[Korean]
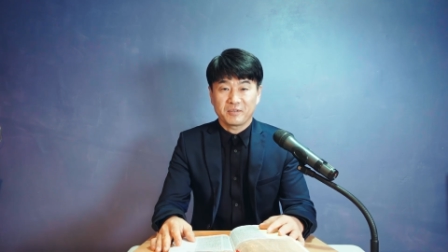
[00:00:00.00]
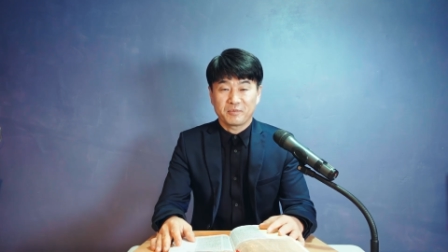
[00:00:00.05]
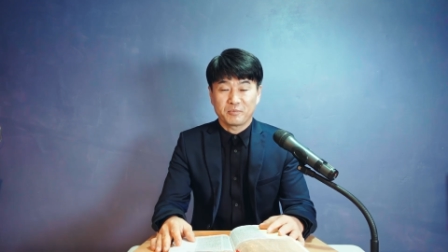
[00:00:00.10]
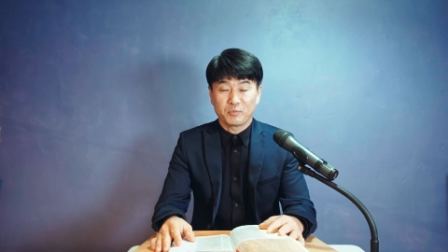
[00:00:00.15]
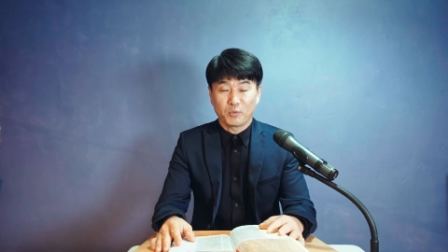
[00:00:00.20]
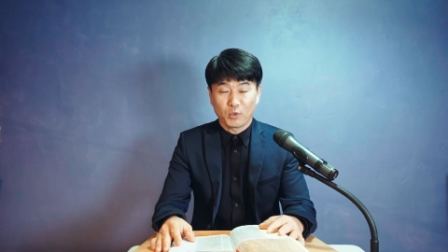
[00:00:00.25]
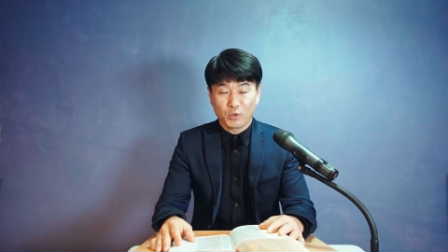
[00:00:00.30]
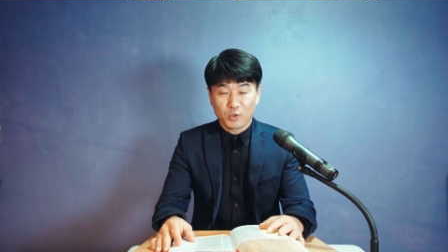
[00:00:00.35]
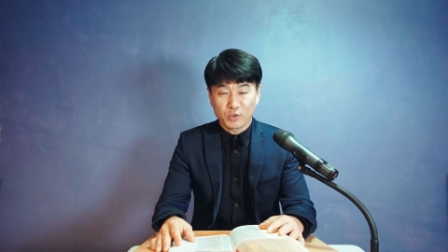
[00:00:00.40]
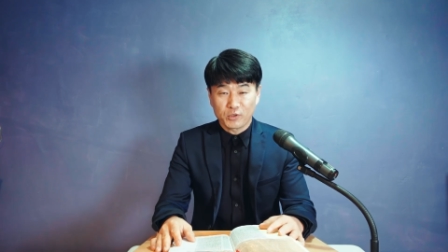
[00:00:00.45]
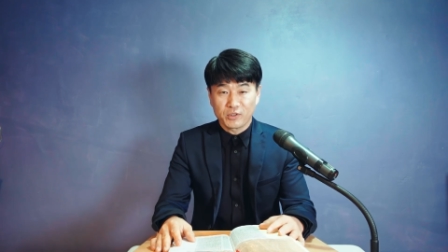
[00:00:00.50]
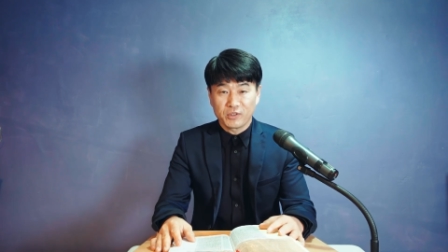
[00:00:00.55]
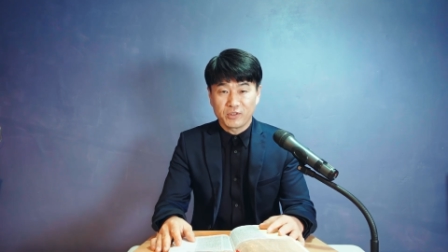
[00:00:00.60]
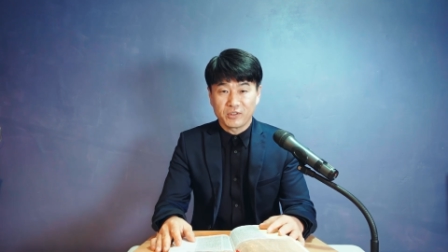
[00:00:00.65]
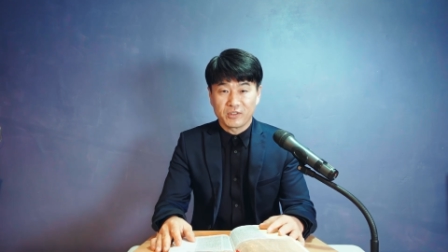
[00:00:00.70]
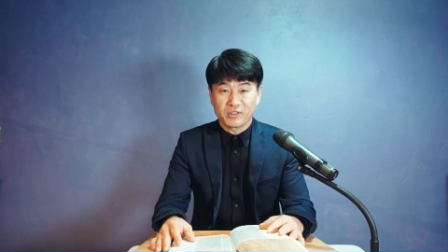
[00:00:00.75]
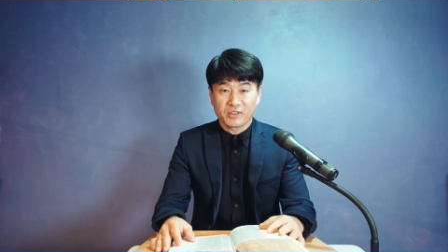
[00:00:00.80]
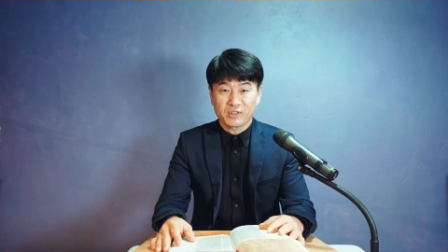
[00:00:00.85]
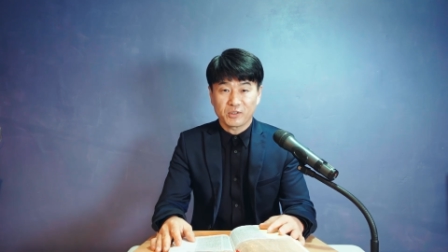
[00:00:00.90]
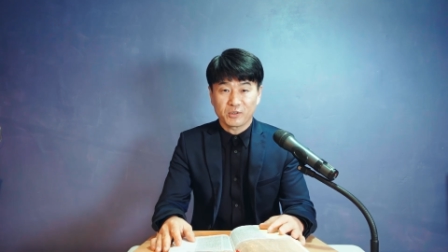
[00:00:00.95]

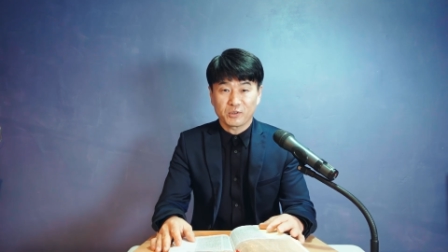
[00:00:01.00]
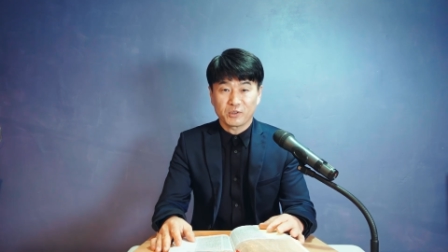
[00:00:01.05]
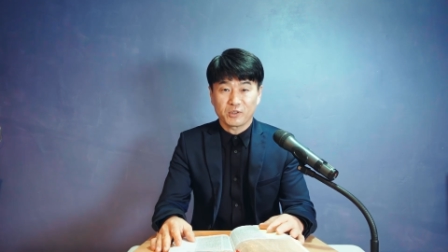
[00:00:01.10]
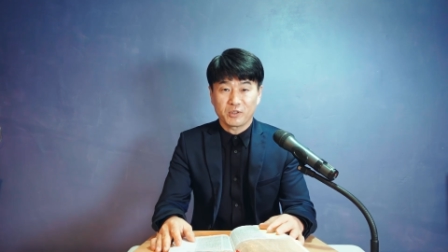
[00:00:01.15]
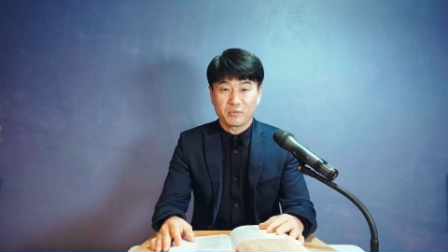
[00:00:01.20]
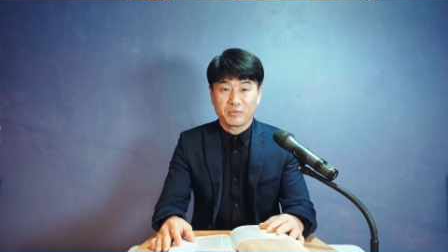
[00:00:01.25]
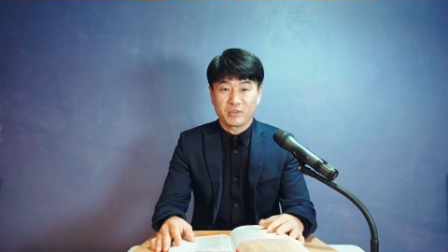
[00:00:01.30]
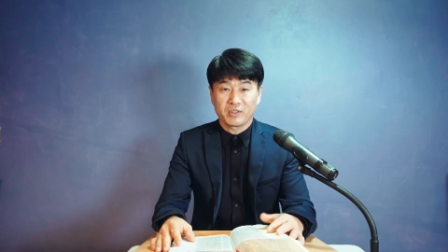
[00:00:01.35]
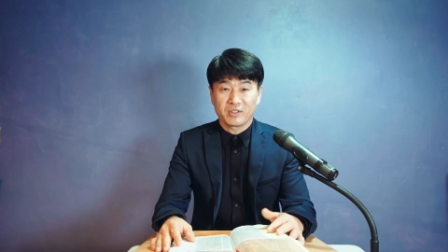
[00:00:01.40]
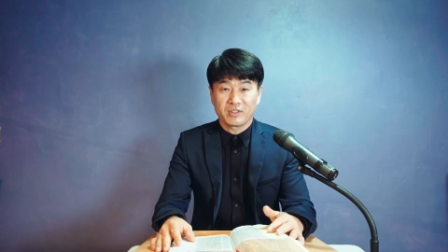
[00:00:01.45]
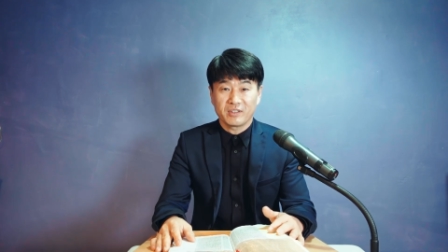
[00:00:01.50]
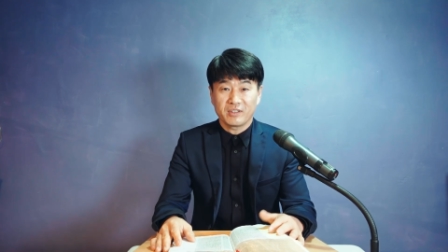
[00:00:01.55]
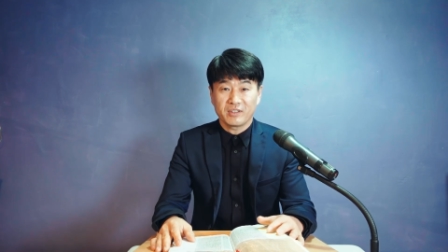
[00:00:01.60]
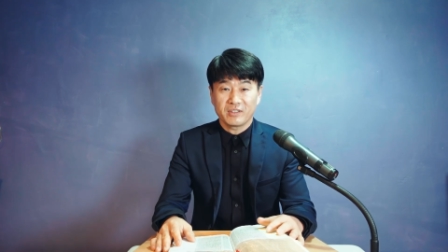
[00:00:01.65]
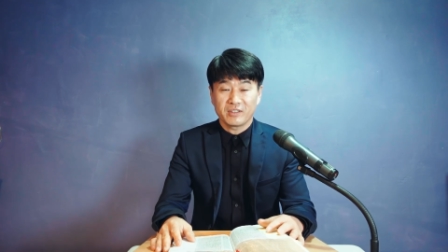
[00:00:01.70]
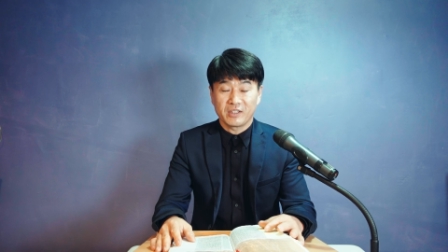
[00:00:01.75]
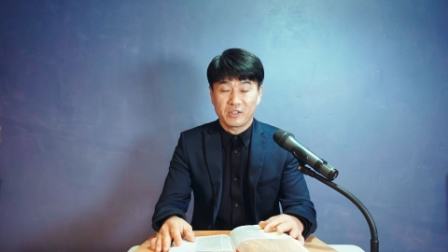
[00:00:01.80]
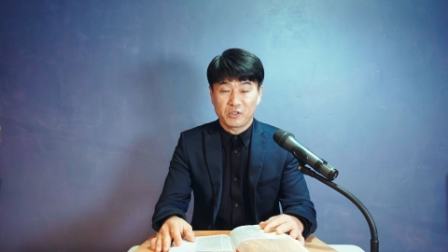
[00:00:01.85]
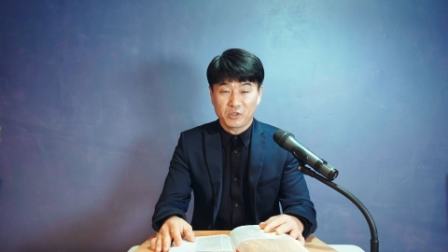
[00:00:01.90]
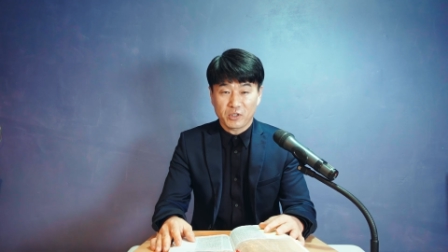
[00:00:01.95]
모든 성도님들을
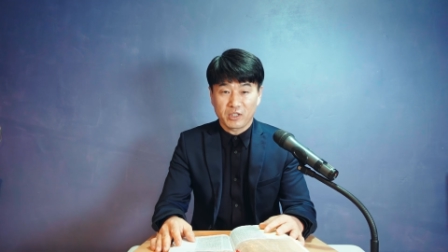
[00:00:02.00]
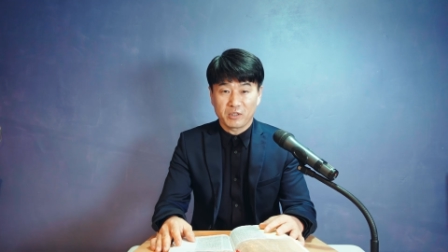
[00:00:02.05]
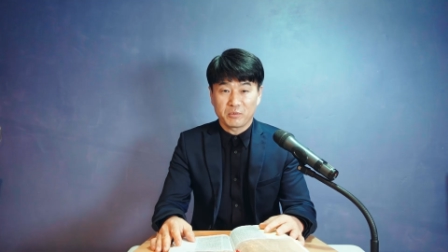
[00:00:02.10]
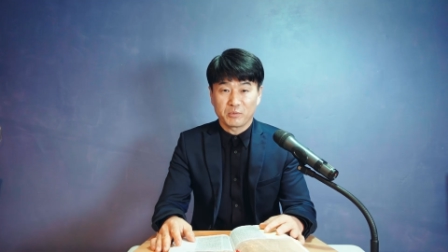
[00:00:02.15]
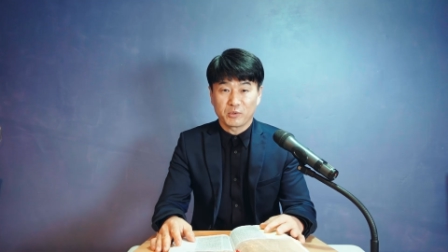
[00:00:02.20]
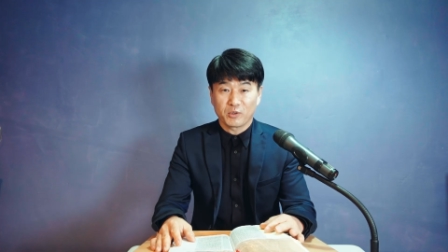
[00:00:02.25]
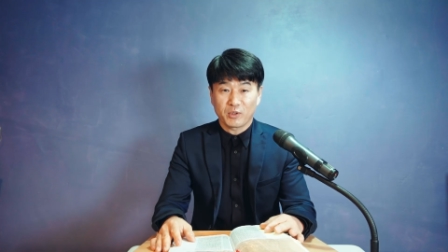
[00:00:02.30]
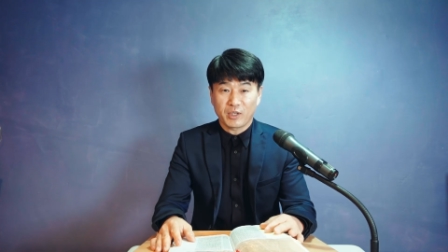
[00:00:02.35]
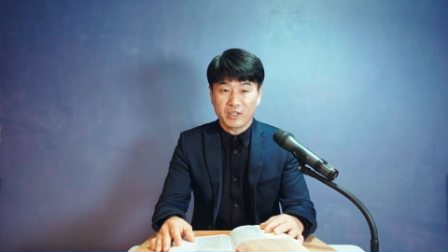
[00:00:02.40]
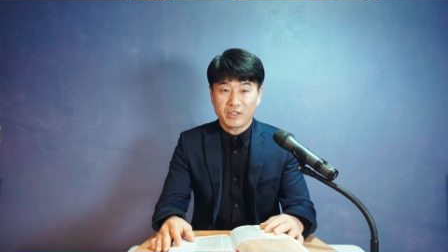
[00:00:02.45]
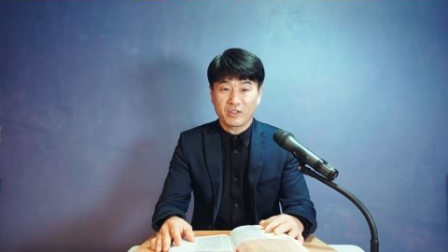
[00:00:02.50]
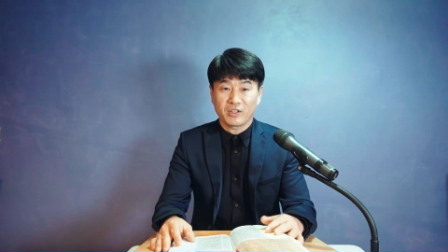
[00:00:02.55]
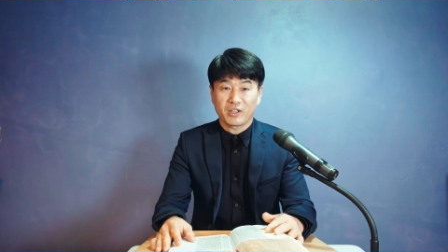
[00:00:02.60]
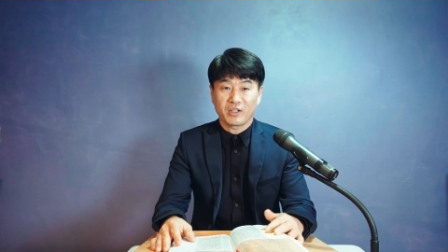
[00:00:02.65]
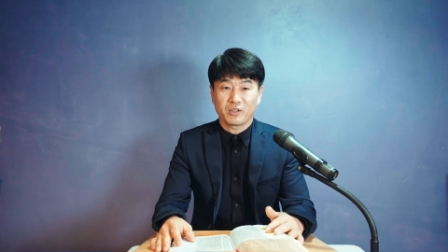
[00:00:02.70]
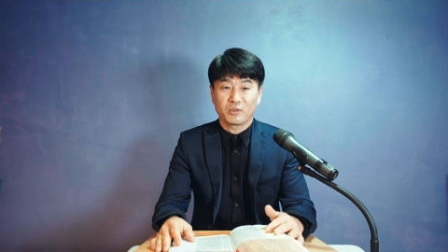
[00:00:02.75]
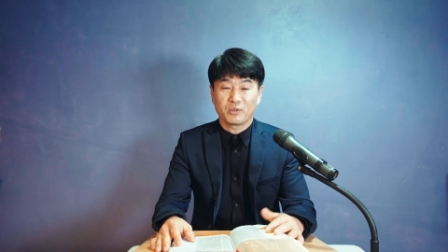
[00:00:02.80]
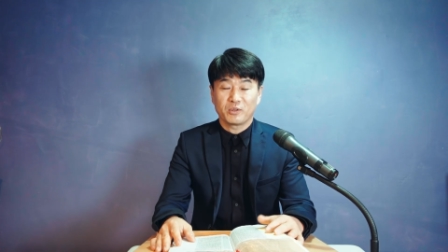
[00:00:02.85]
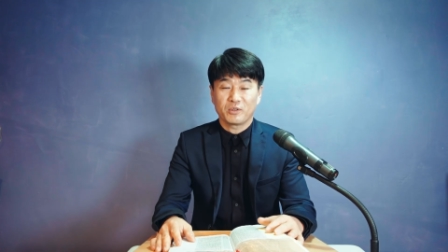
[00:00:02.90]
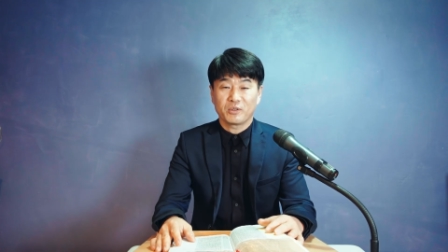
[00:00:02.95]
예슈아 이름으로
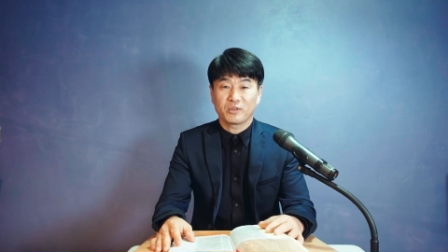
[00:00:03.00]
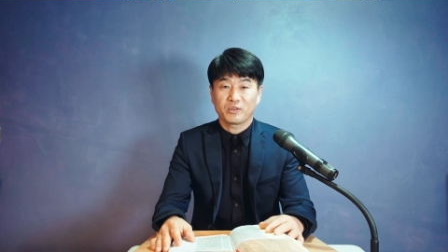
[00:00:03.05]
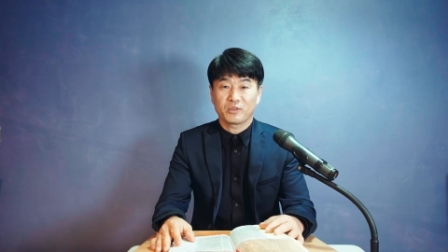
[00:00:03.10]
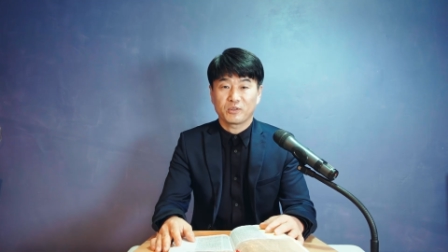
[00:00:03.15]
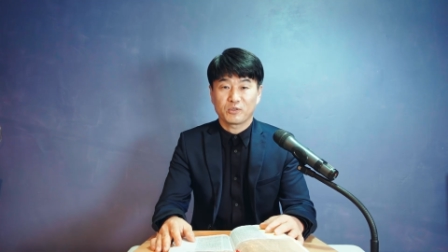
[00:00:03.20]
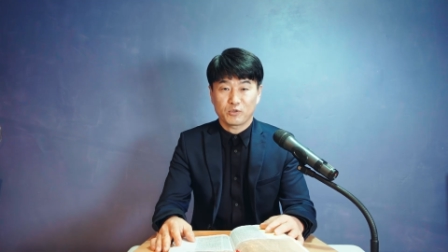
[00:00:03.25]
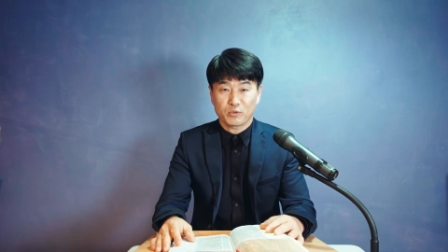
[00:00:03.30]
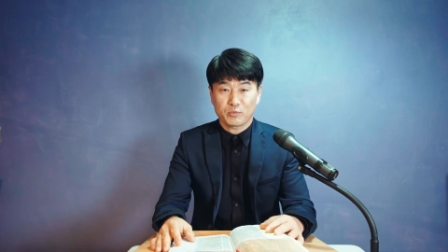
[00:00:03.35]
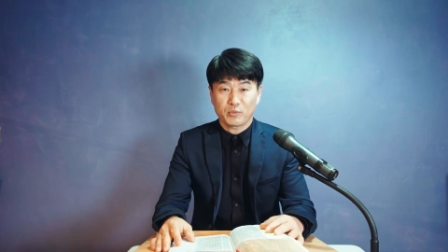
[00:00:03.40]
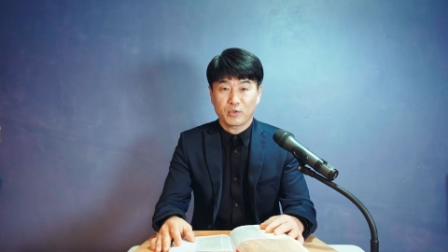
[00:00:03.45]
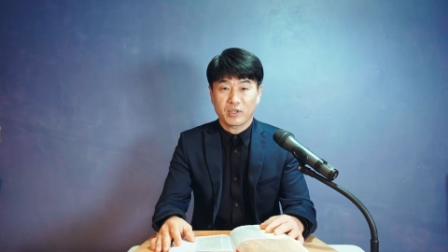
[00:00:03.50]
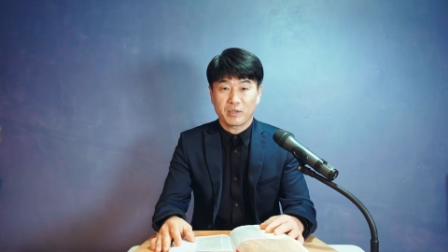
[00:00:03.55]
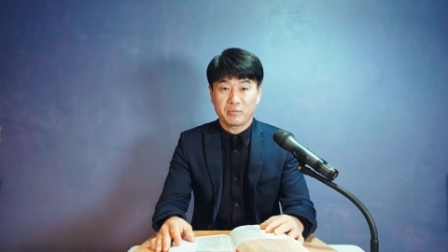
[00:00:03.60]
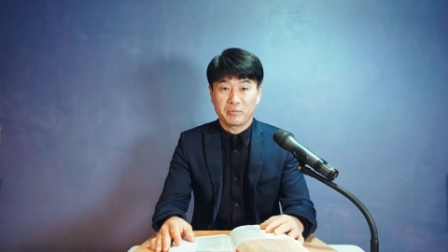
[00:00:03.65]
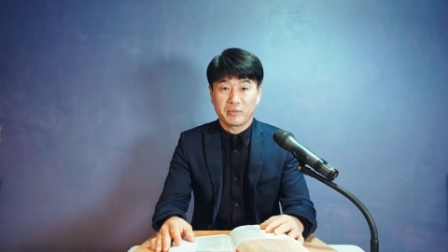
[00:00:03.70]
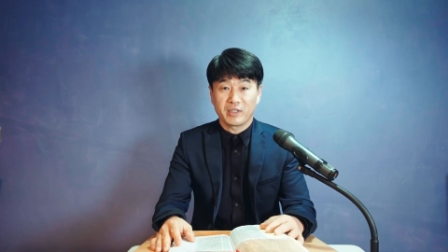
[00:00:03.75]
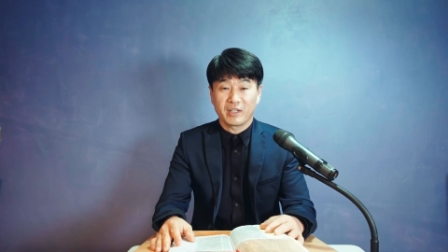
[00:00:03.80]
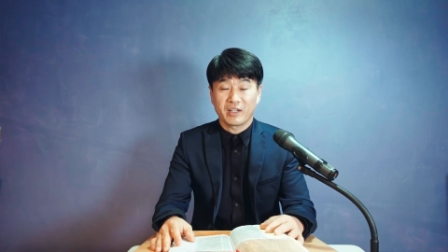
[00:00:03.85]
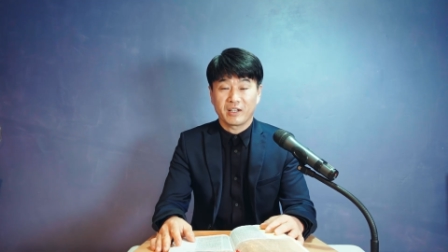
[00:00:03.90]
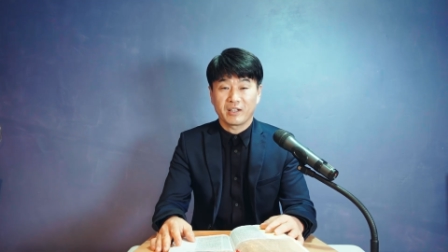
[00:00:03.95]
환영하고
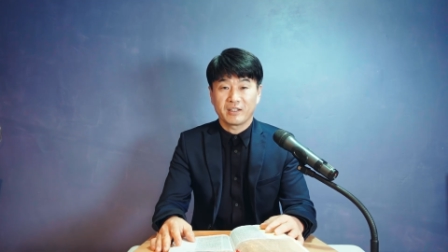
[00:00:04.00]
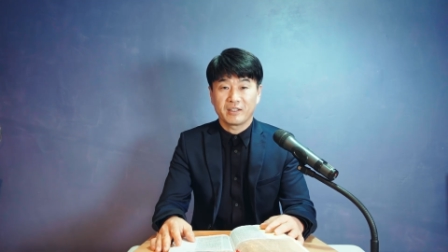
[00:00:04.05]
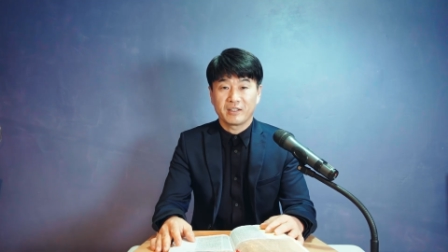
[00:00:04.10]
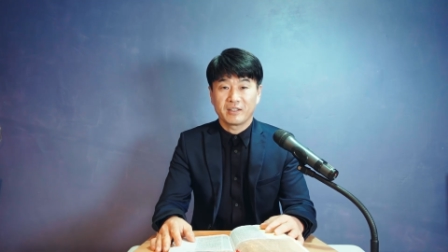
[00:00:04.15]
축복합니다.